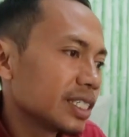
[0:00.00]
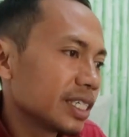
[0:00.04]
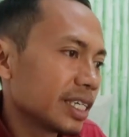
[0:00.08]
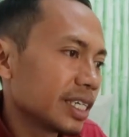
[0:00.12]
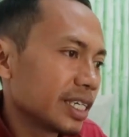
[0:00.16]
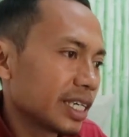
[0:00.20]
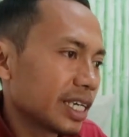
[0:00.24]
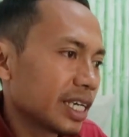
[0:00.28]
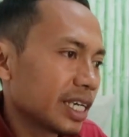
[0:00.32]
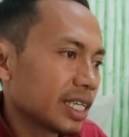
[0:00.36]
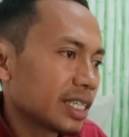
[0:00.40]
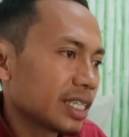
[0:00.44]

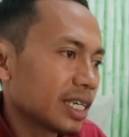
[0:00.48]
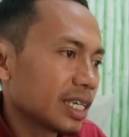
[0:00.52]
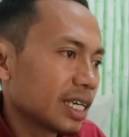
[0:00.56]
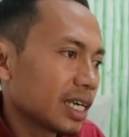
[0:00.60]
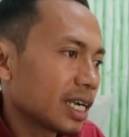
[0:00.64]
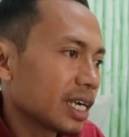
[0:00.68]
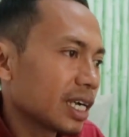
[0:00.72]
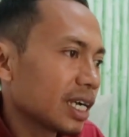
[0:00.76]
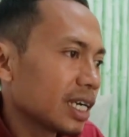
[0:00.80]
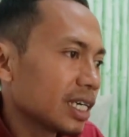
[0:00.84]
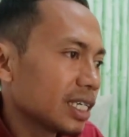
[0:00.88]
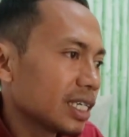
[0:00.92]
jadi kita
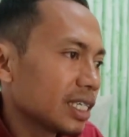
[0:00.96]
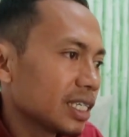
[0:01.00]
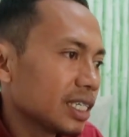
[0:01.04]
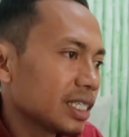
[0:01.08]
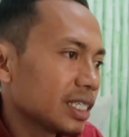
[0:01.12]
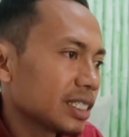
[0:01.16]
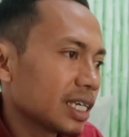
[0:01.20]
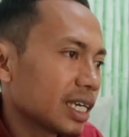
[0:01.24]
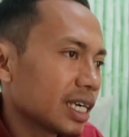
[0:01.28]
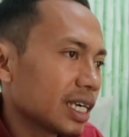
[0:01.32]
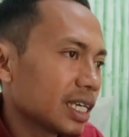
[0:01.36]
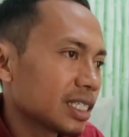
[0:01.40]

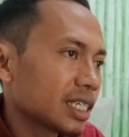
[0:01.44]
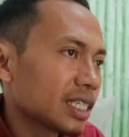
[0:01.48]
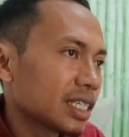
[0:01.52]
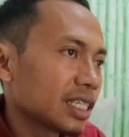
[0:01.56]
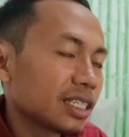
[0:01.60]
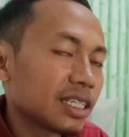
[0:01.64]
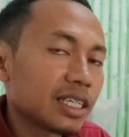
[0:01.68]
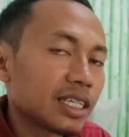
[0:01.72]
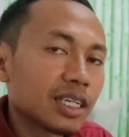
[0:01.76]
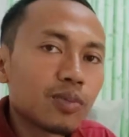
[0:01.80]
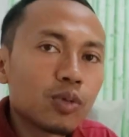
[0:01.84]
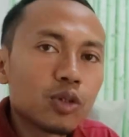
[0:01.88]
gali tanah
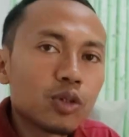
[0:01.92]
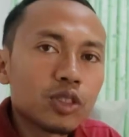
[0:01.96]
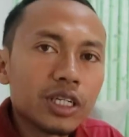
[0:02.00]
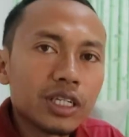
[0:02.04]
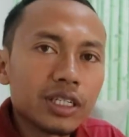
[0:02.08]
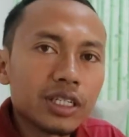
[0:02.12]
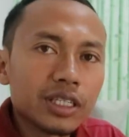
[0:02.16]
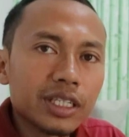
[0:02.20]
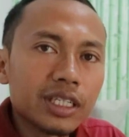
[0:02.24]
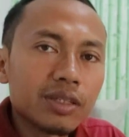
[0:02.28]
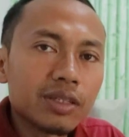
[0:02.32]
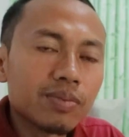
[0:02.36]
sekitar 30
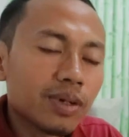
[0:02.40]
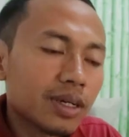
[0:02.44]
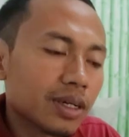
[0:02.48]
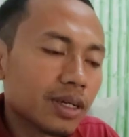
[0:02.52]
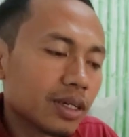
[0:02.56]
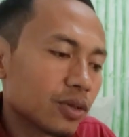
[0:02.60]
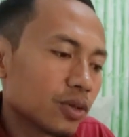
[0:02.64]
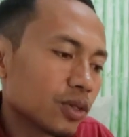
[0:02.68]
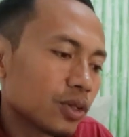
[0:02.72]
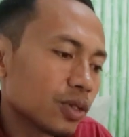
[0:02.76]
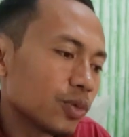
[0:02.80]
cm baru